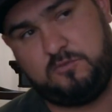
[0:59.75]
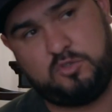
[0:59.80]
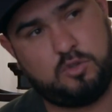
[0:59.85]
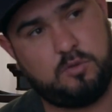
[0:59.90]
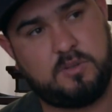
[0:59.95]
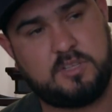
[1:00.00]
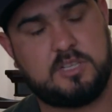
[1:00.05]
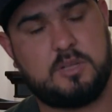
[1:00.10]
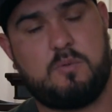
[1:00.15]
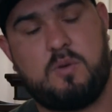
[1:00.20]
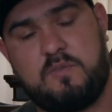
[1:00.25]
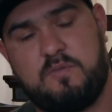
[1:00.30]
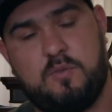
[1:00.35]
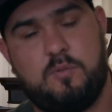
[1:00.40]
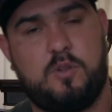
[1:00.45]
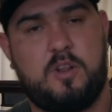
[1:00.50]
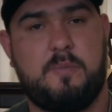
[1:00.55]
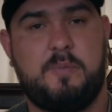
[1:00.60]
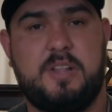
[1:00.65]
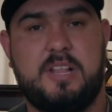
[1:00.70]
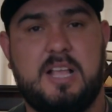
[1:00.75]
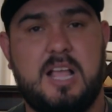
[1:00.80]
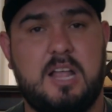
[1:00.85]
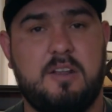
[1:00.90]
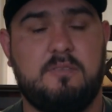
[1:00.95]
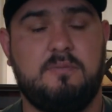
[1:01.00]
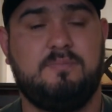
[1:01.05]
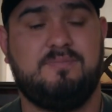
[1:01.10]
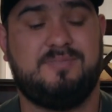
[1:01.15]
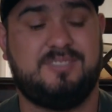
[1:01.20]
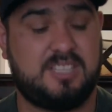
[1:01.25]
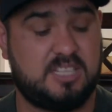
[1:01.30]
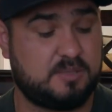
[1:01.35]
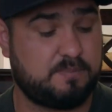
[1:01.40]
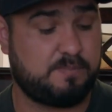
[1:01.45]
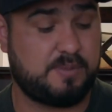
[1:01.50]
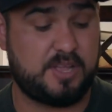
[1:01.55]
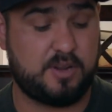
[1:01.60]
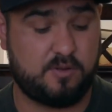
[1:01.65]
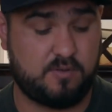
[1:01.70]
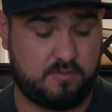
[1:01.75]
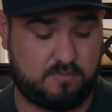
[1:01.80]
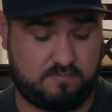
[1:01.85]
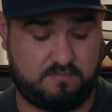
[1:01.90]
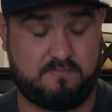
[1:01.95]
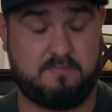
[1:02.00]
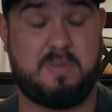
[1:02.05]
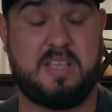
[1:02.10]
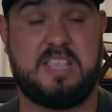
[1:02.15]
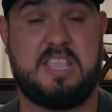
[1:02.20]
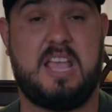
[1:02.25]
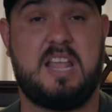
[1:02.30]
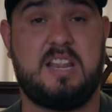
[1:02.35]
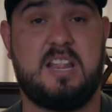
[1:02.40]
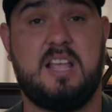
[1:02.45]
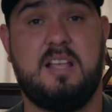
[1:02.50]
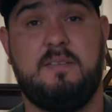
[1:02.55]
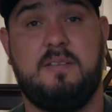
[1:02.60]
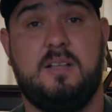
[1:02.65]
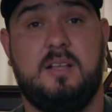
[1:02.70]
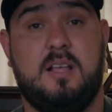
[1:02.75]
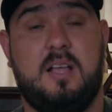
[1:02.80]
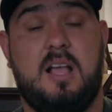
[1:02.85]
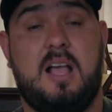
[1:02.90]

tú vas a jugar fútbol americano, te espero mañana